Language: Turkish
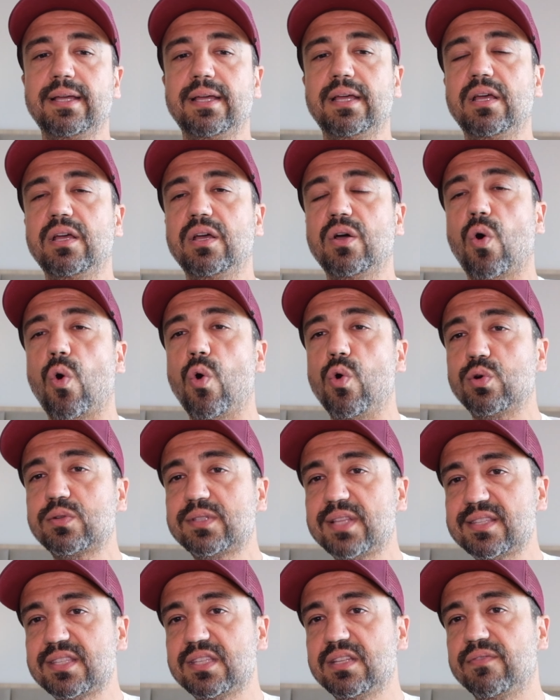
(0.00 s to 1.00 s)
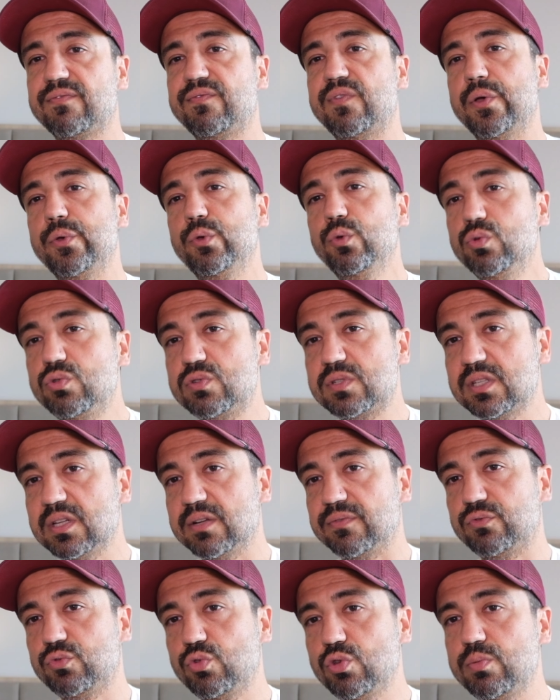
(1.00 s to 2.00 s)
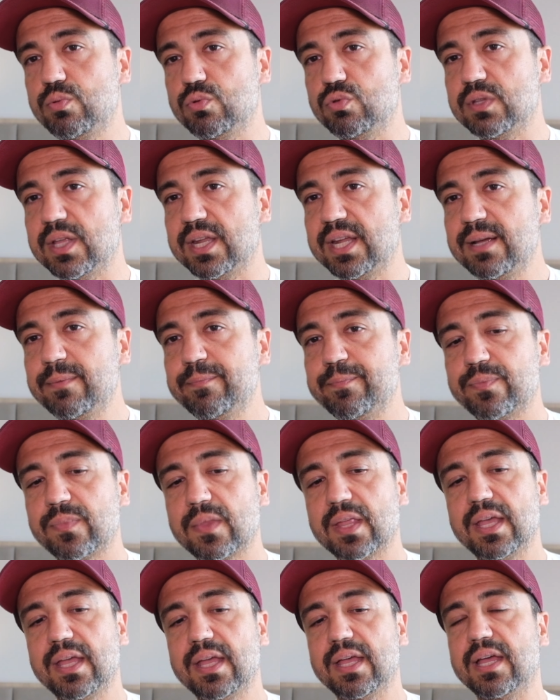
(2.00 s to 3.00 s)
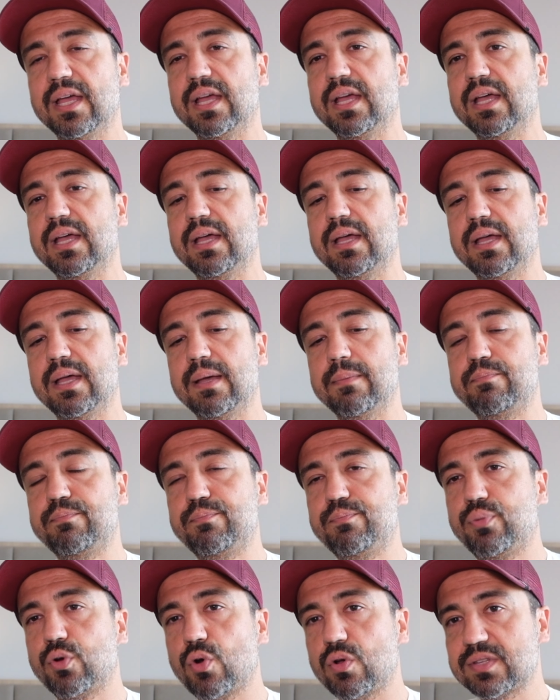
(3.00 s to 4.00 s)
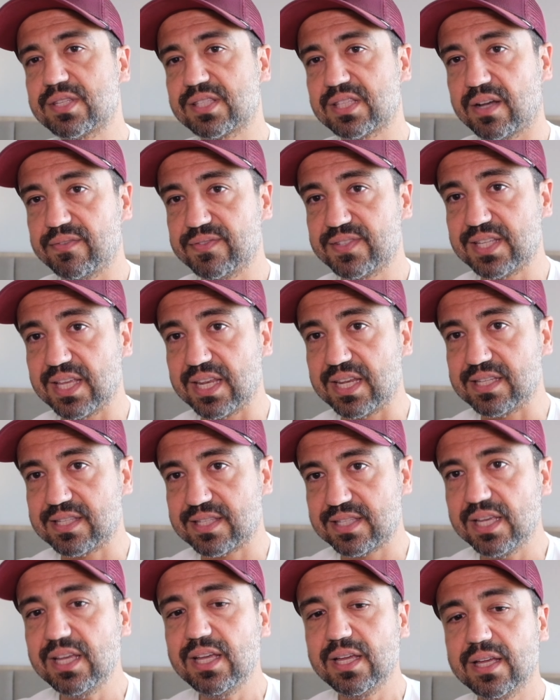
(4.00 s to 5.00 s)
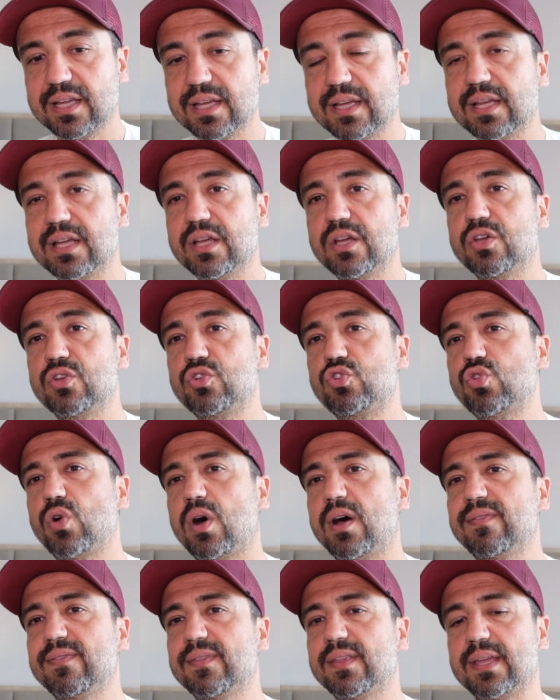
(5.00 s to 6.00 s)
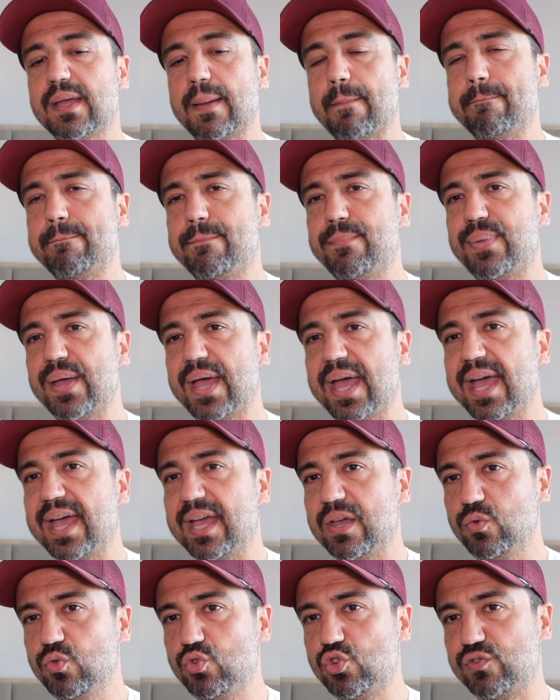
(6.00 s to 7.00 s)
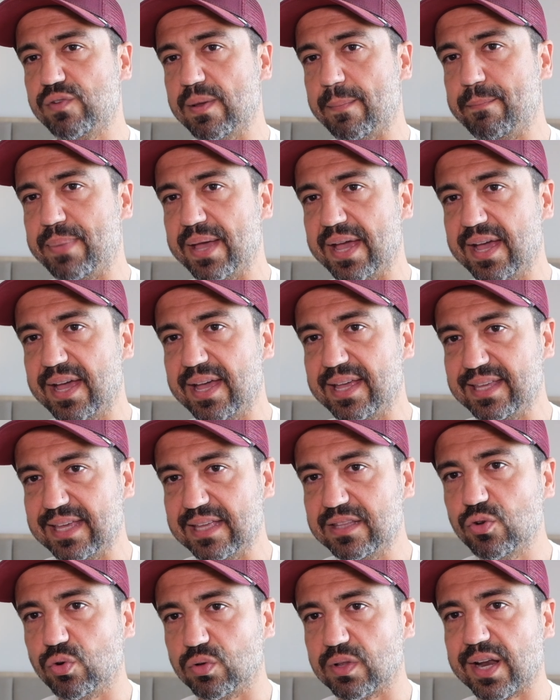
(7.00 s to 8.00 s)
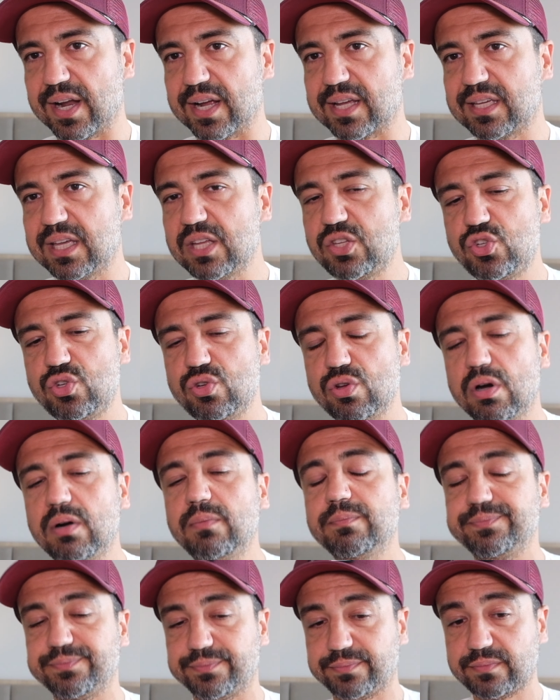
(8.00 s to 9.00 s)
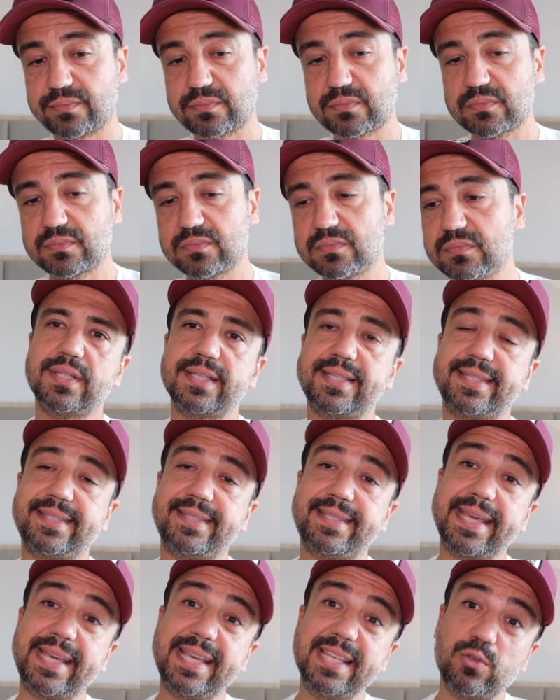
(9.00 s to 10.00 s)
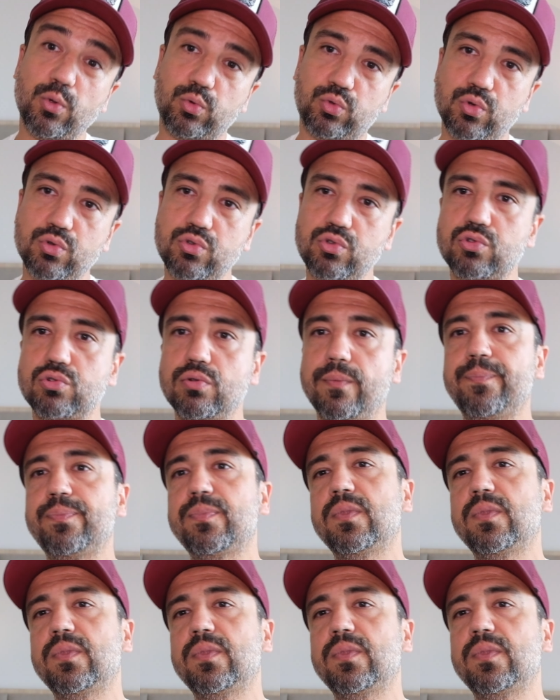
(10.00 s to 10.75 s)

e, orta sınıf ve üst sınıf dürbünleri e, Pro Staff serisi şu an P3 ve P7 olarak geçiyor. 830,